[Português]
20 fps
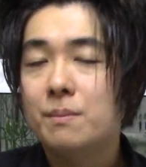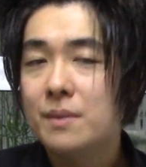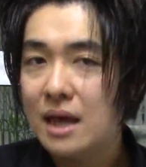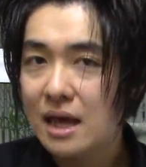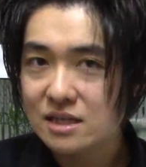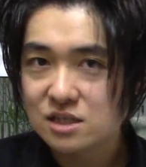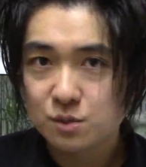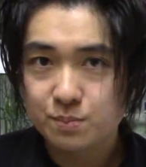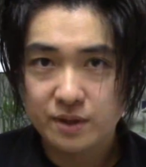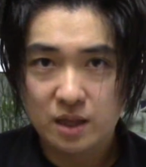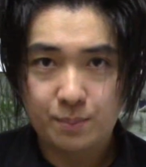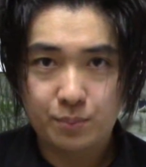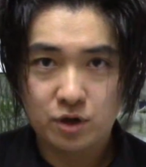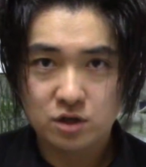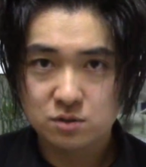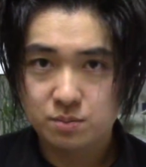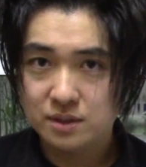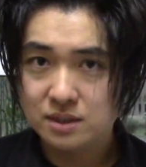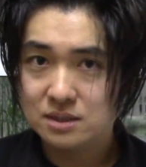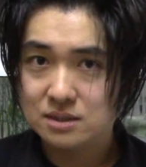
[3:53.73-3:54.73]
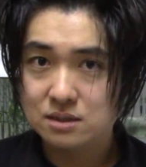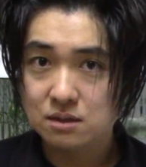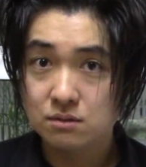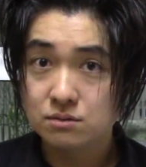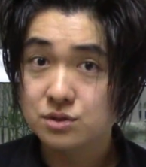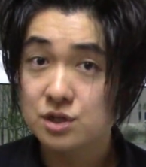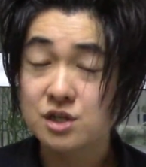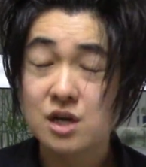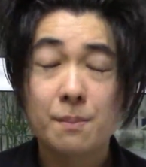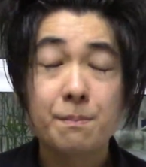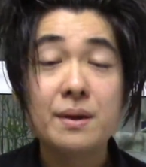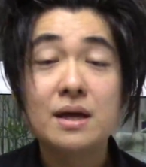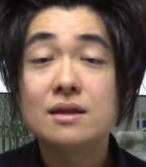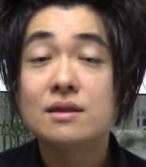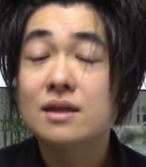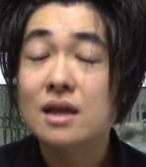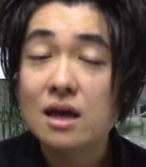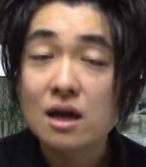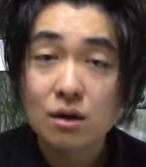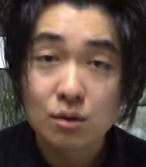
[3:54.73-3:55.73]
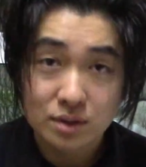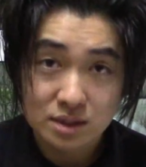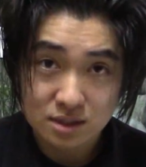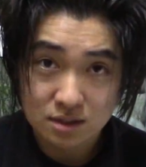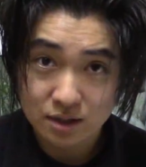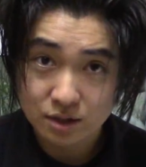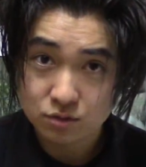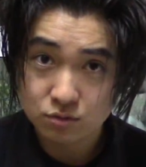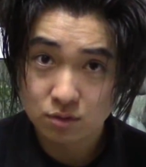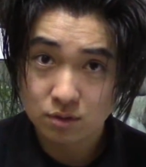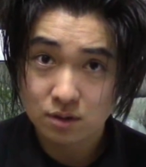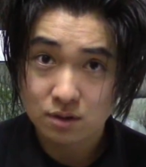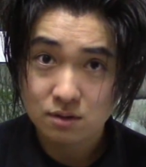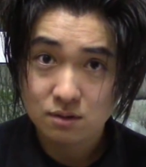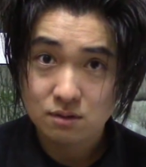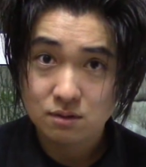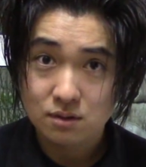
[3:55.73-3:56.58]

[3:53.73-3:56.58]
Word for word: meses pela próxima edição, você já perdeu esse leitor.